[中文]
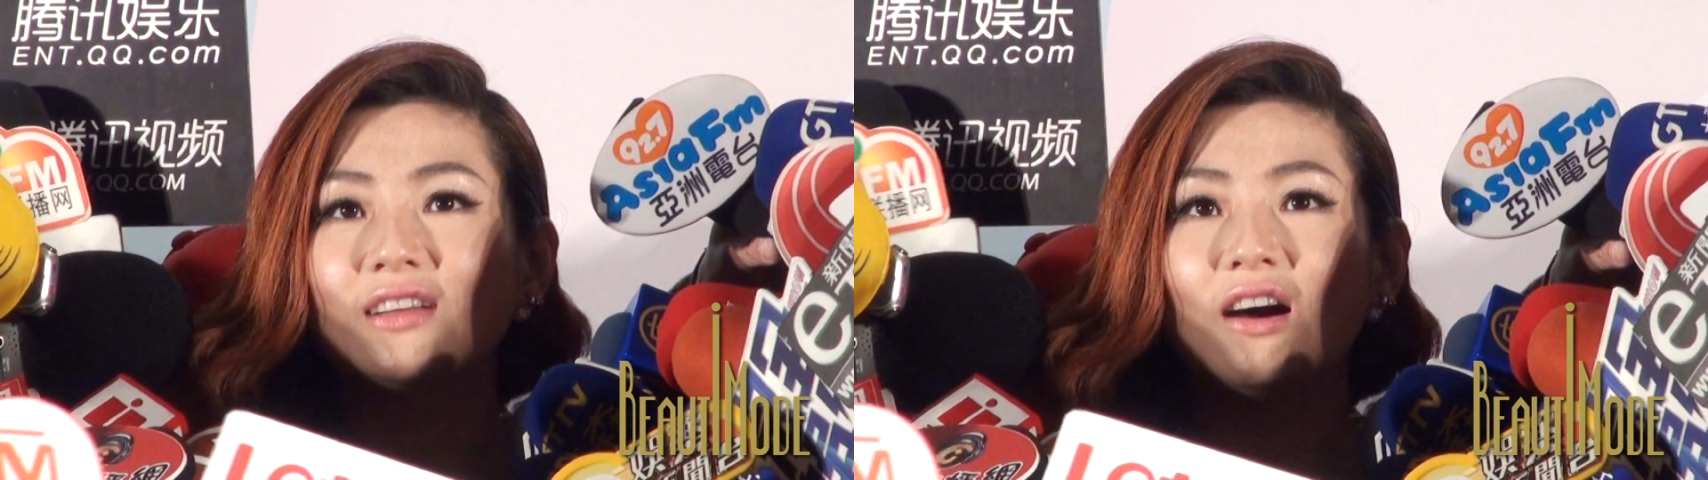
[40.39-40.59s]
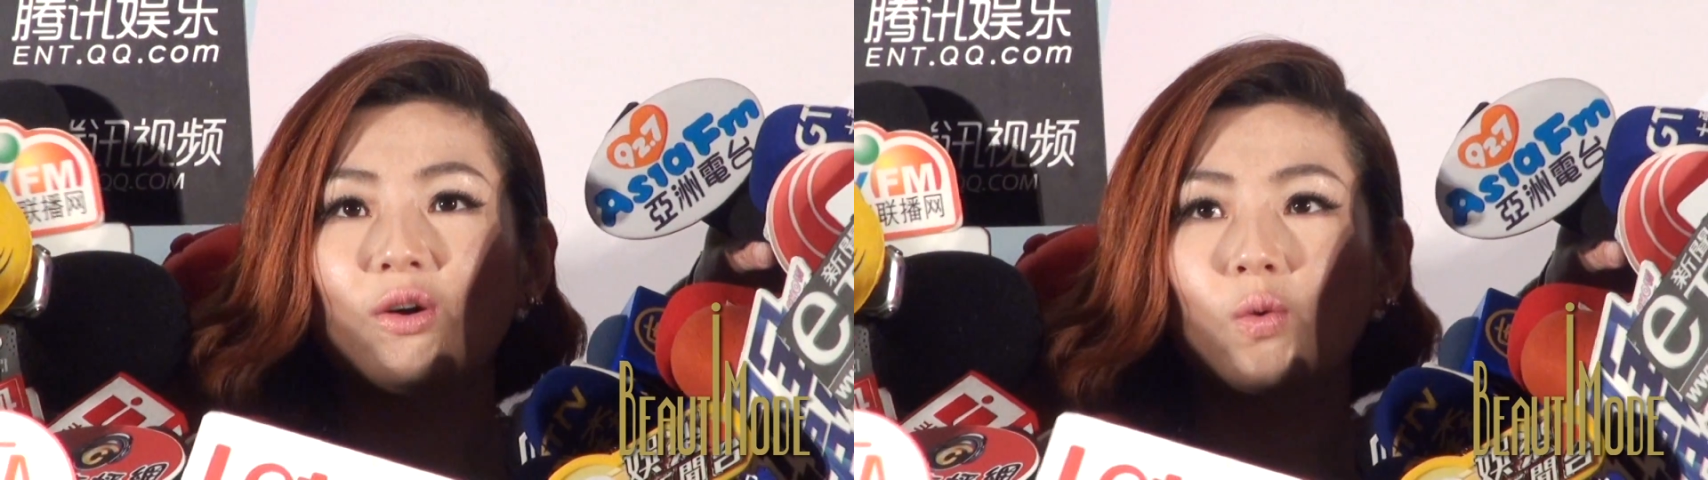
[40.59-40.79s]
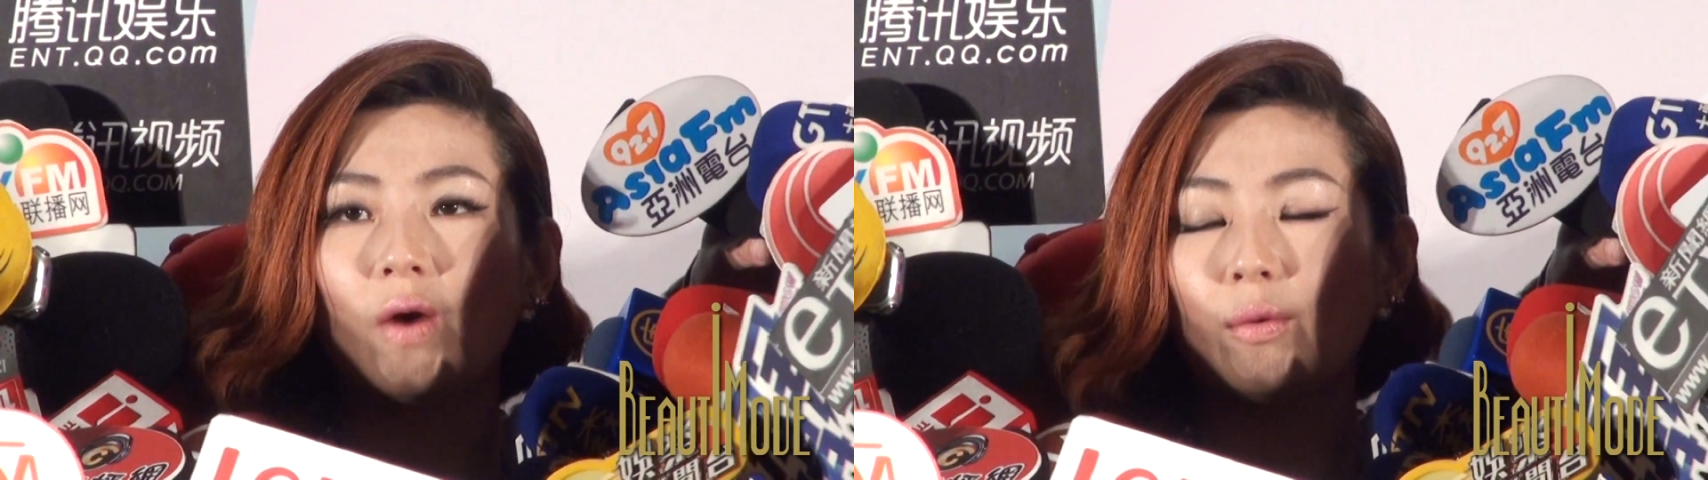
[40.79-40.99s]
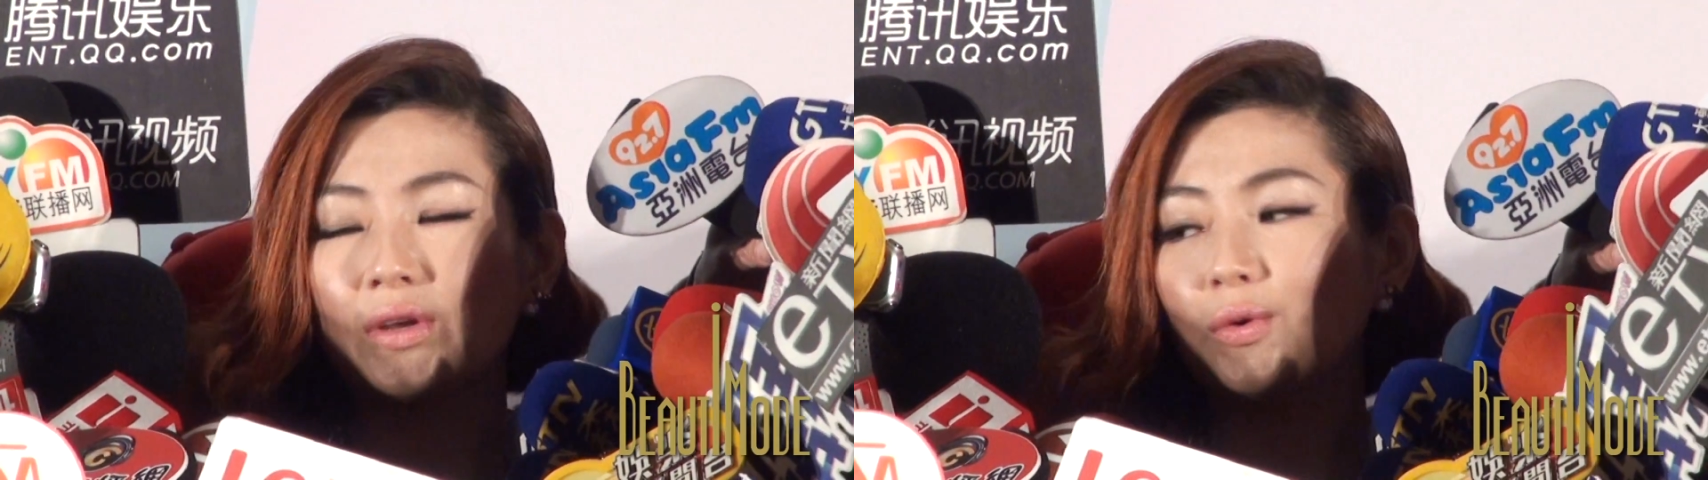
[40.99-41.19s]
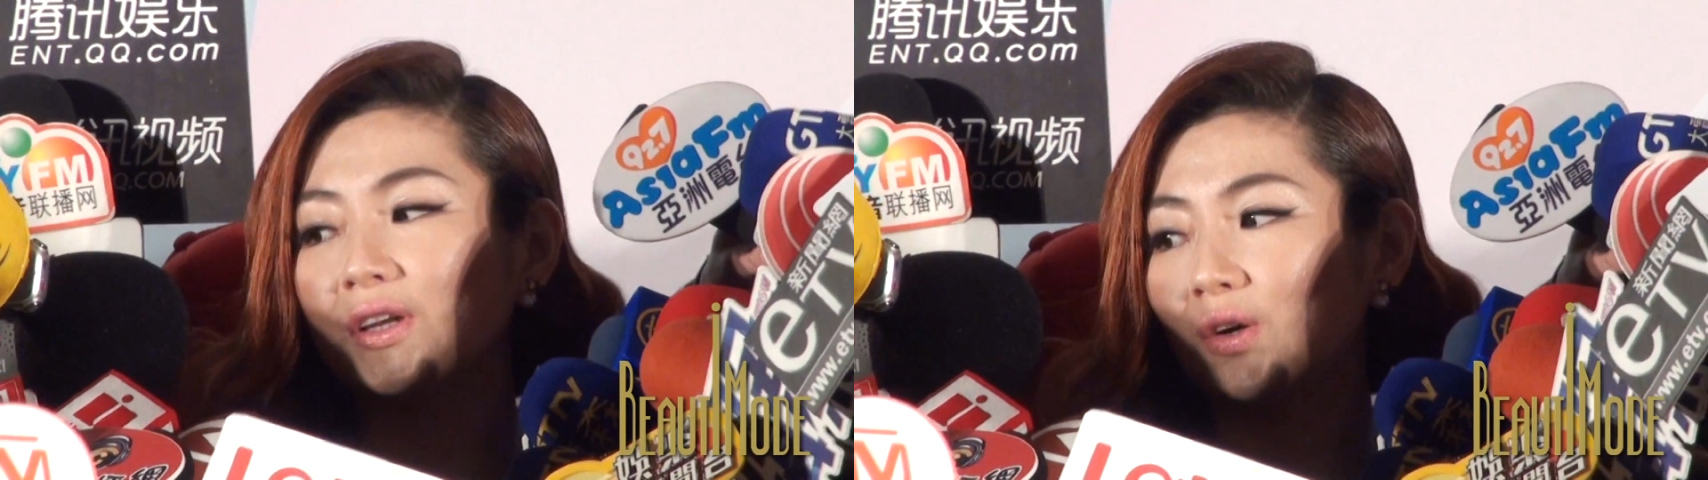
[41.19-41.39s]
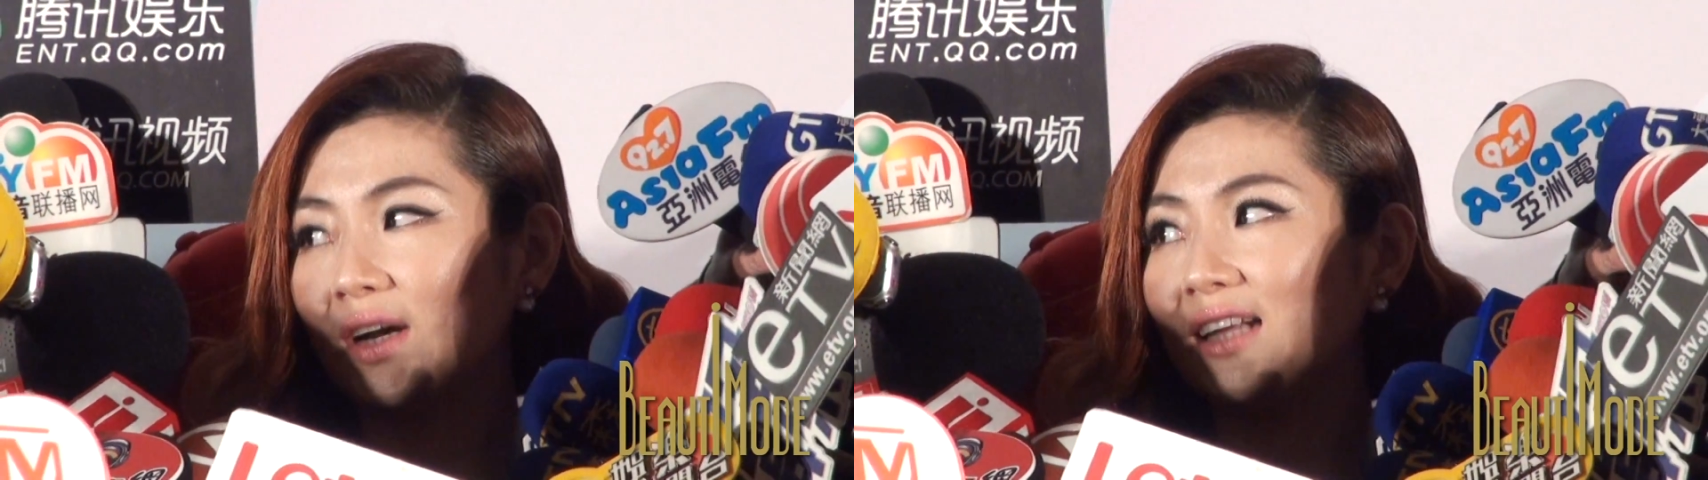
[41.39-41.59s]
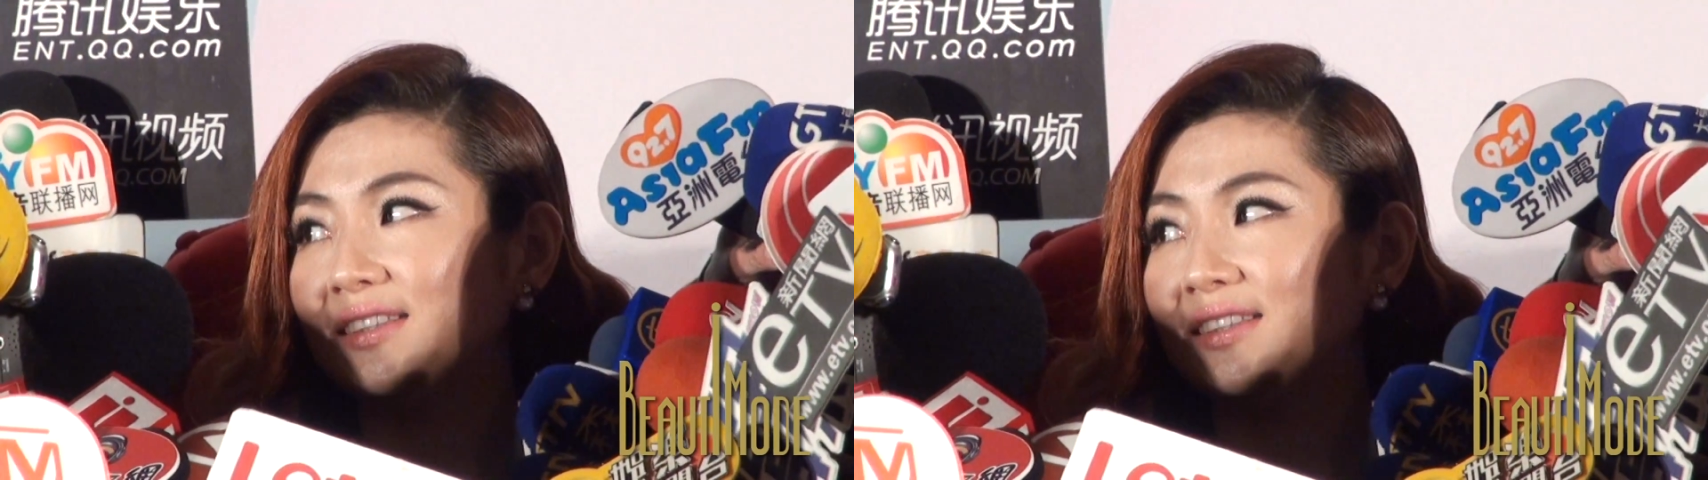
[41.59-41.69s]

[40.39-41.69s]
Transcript: 然后果然我一回头看，